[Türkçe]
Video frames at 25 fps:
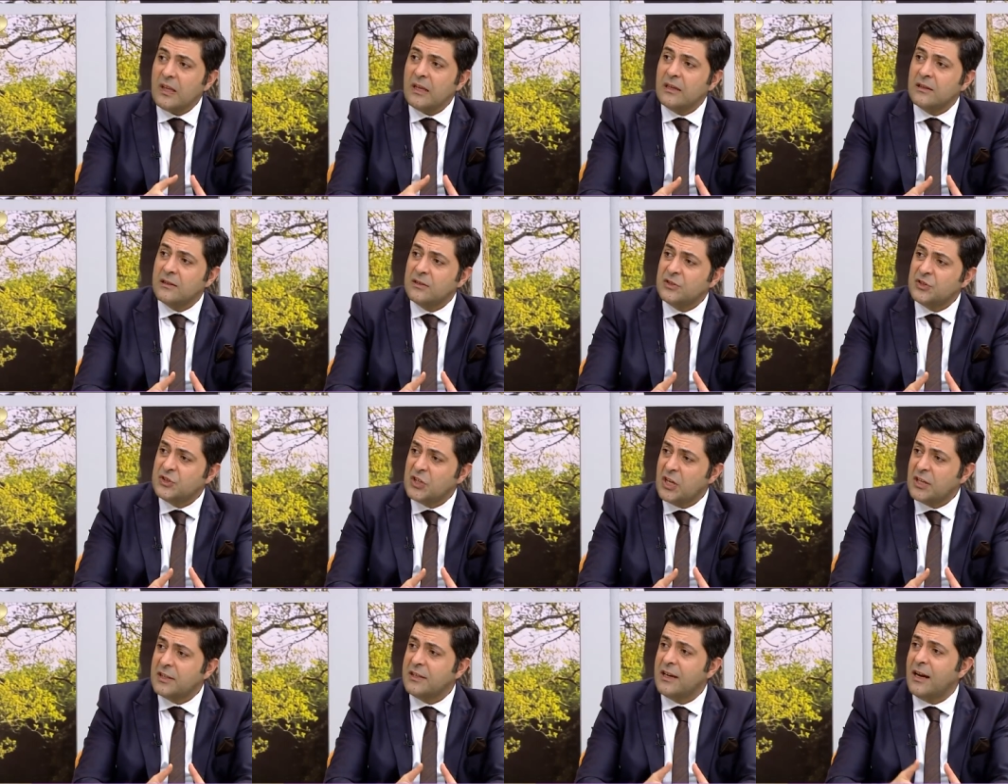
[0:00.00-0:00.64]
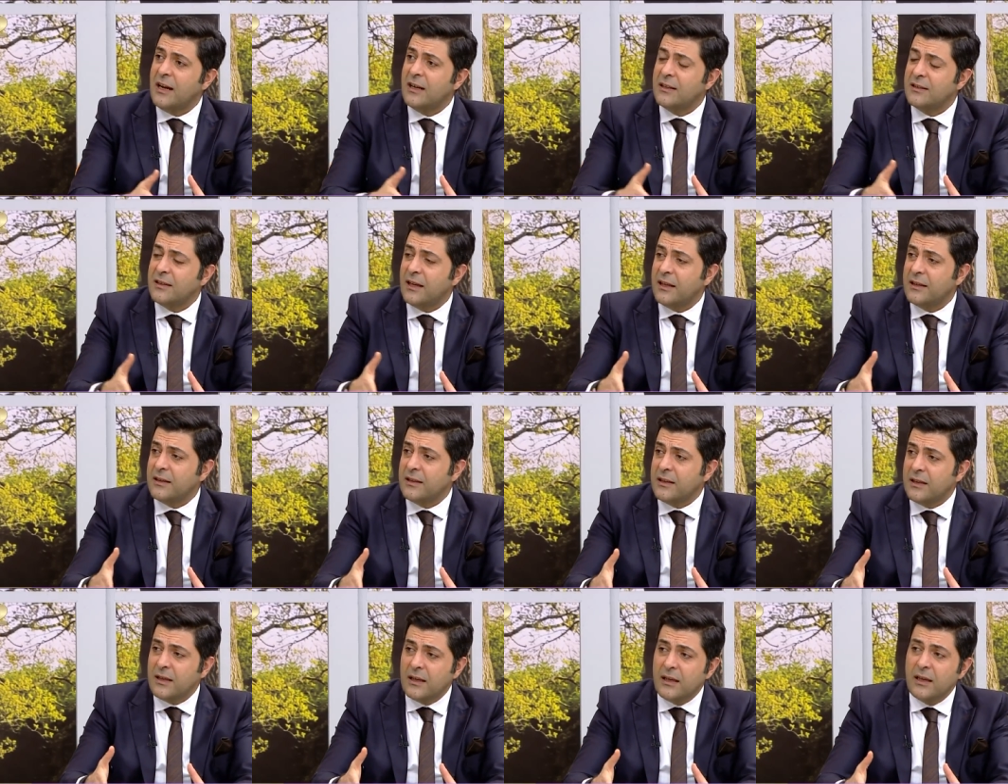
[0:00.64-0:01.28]
Şekerden,
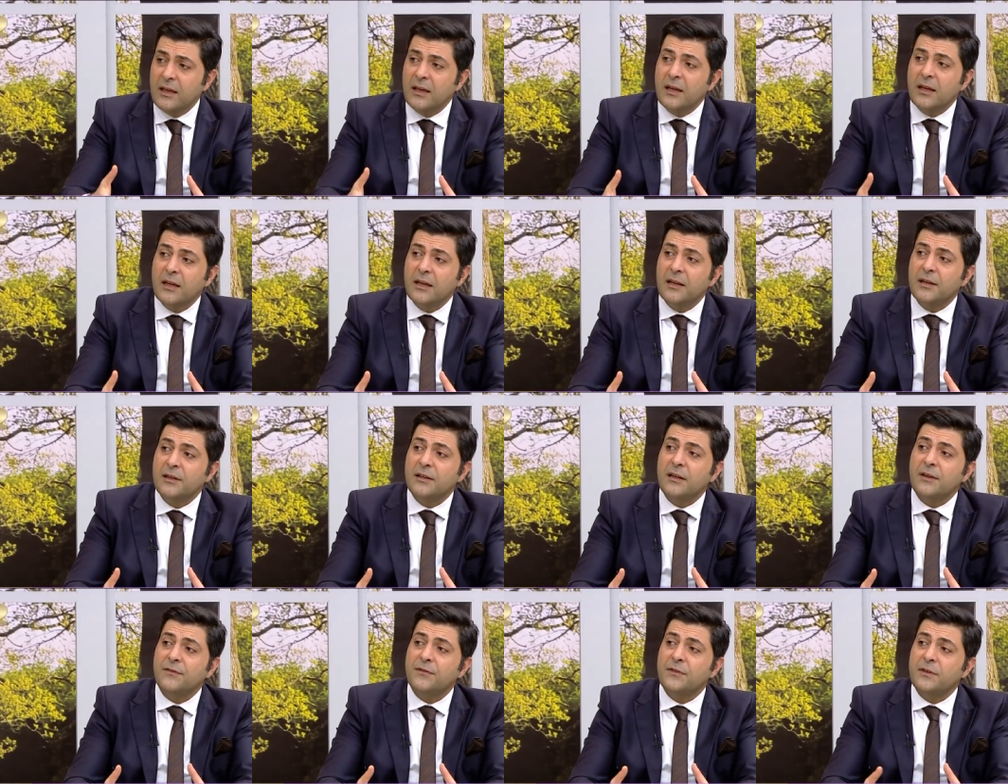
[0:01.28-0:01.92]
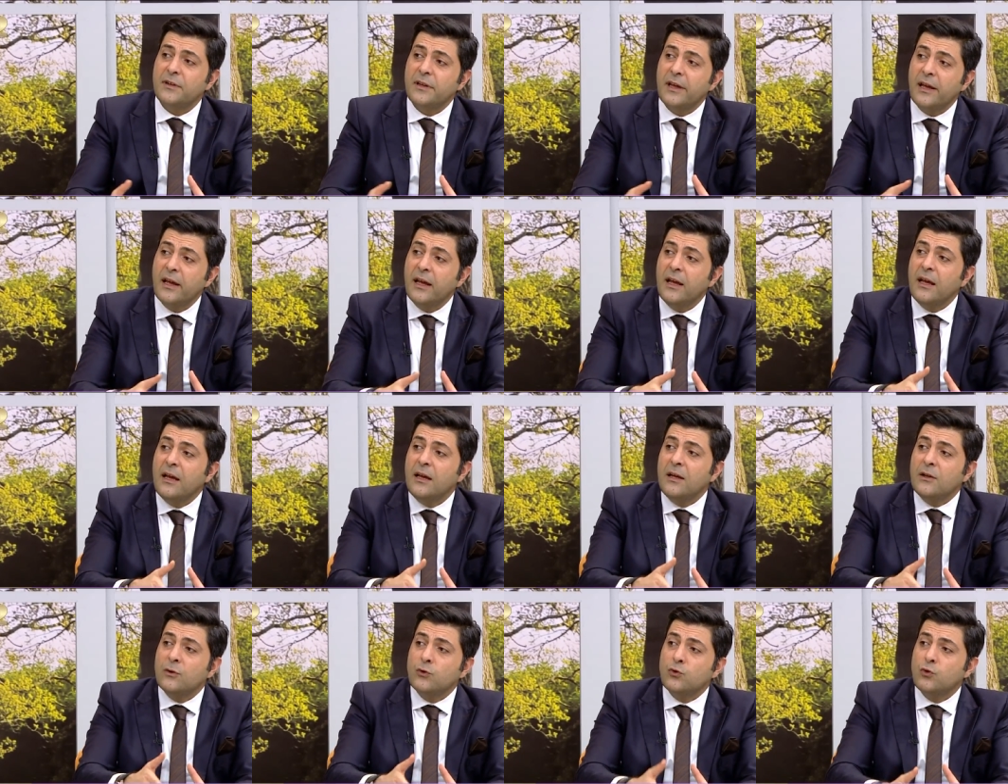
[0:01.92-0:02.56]
e, rafine
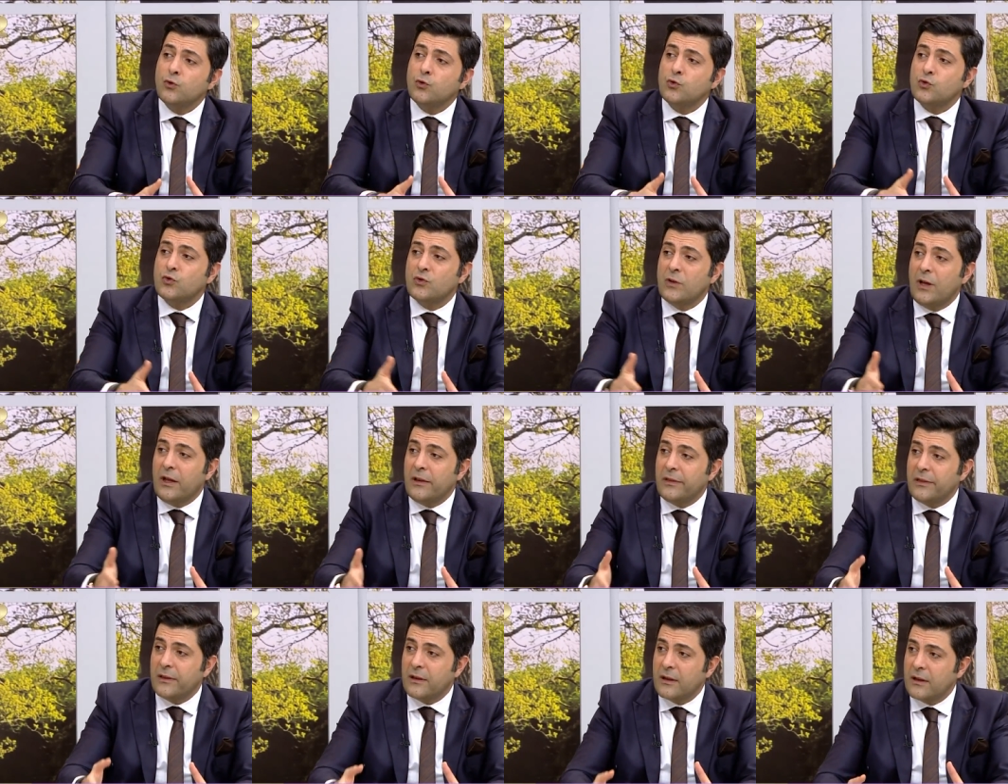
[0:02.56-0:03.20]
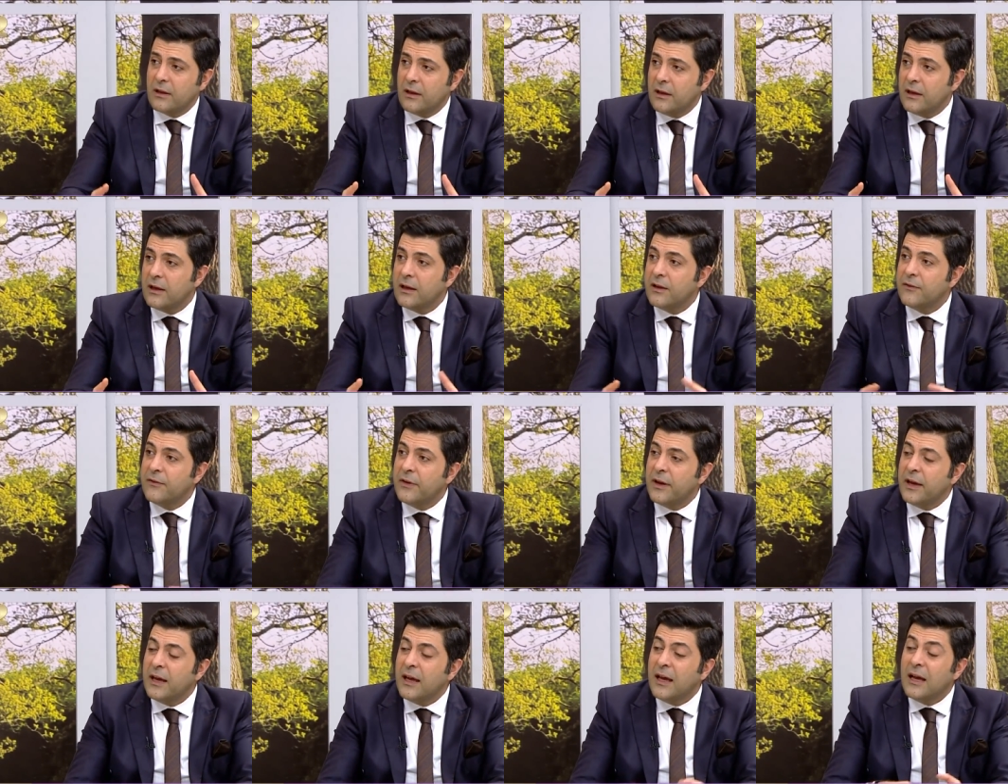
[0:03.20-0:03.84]
tuzdan e,
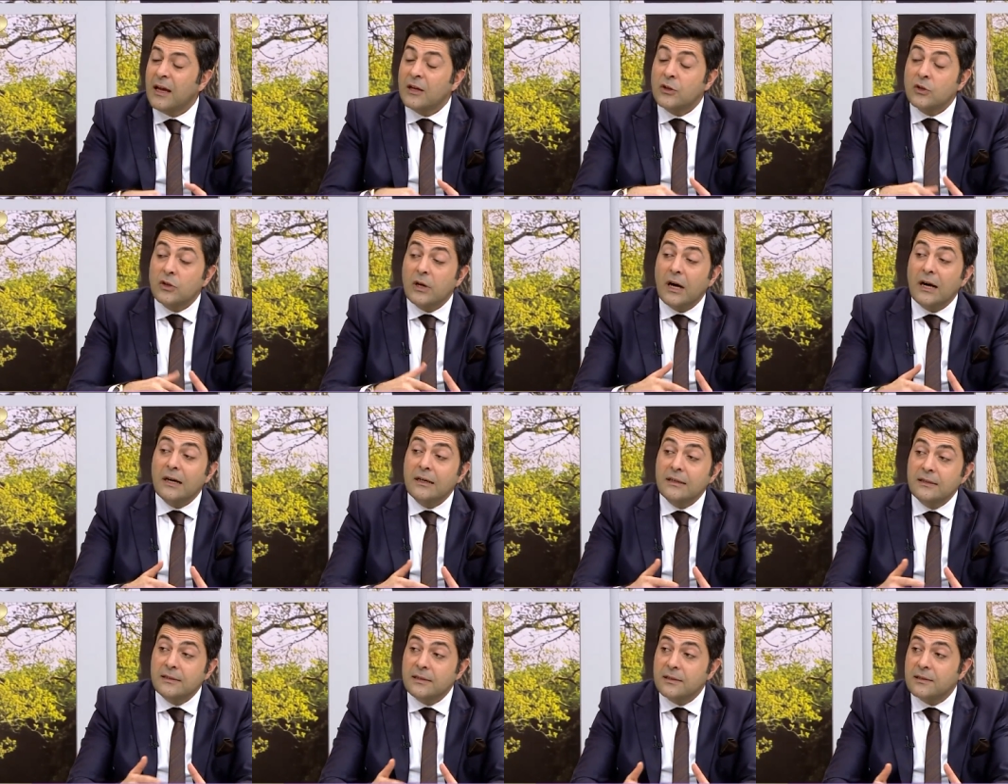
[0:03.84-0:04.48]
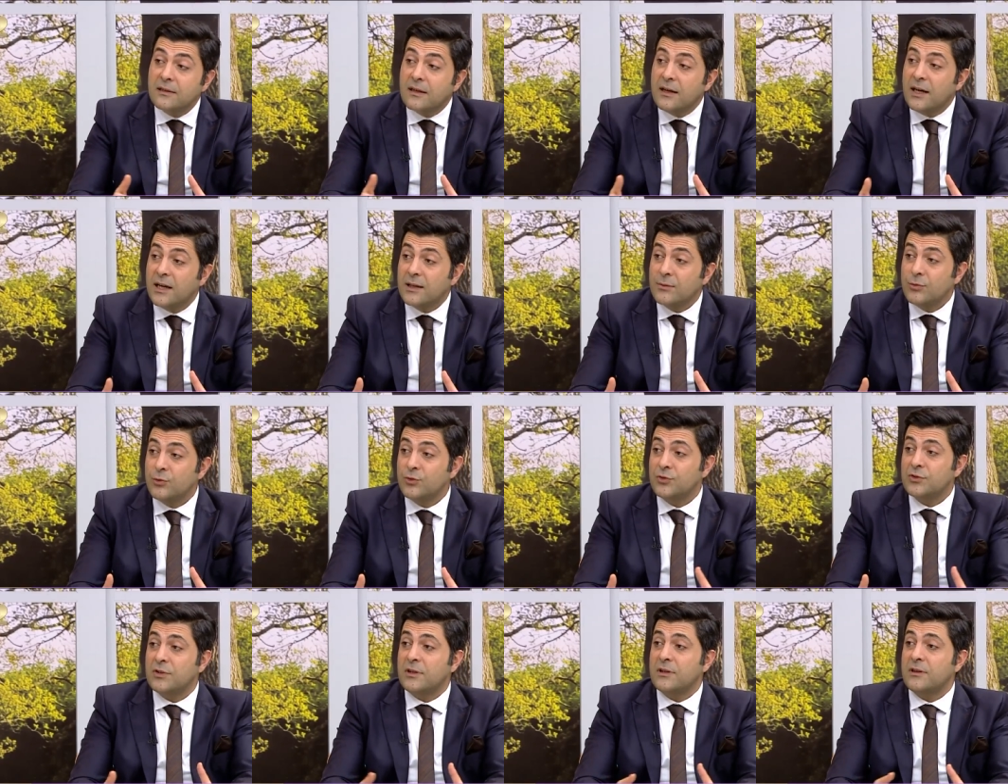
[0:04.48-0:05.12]
ve ağır
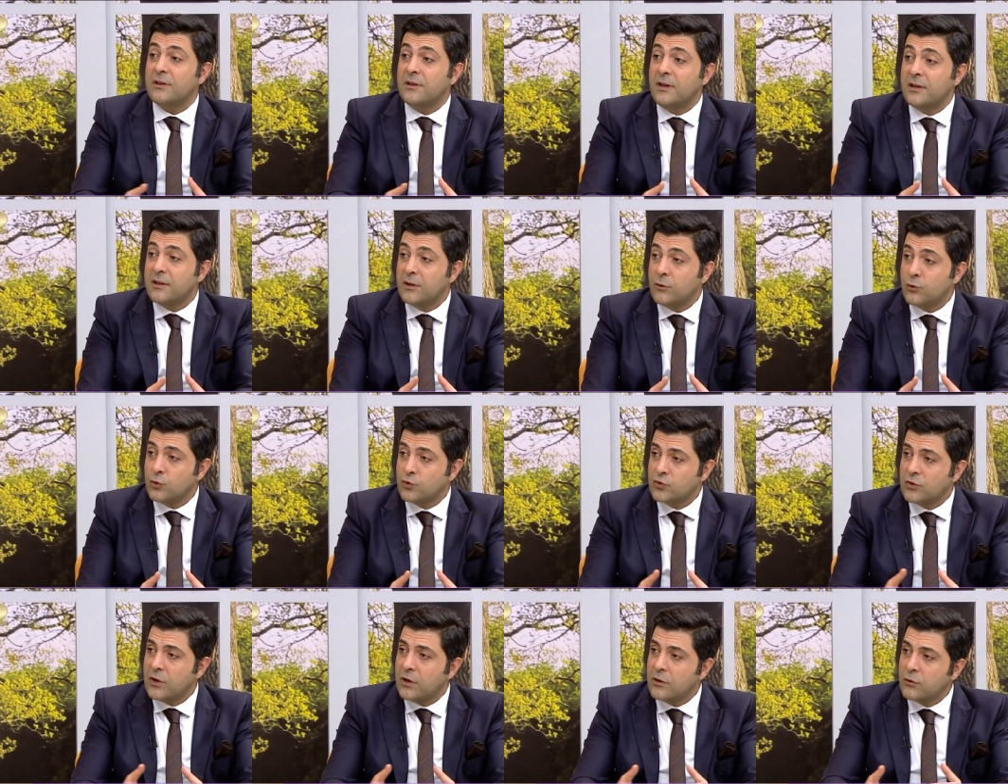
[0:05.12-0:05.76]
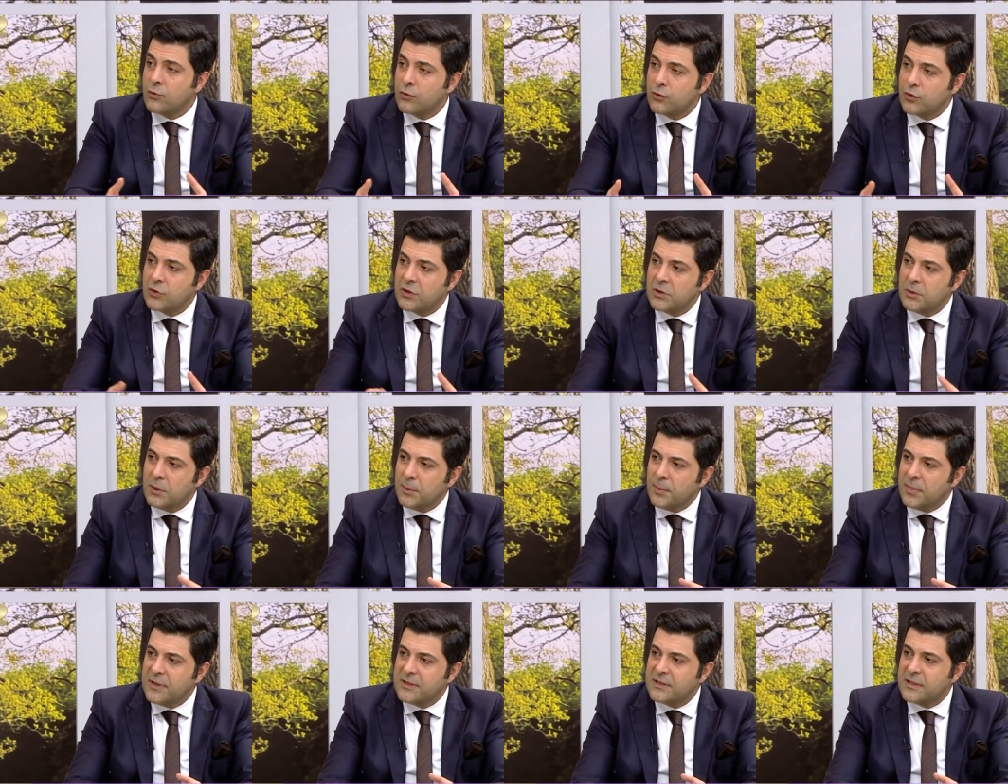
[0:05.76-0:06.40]
karbonhidratlardan uzak durun
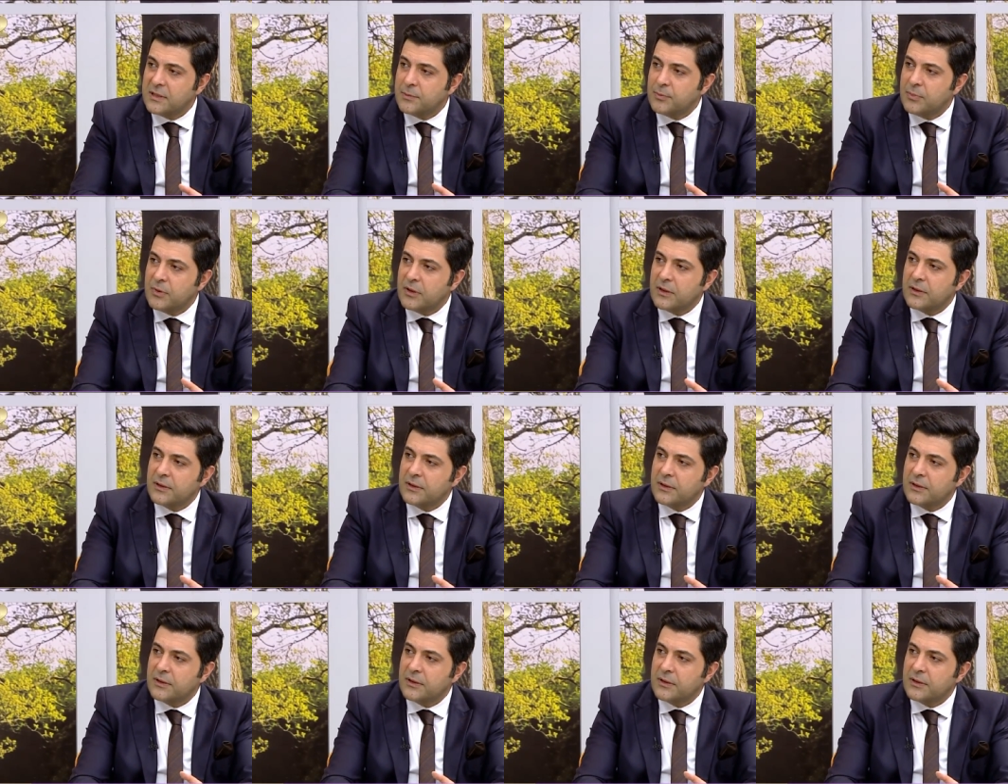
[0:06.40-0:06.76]
gibi basit Zaten bir...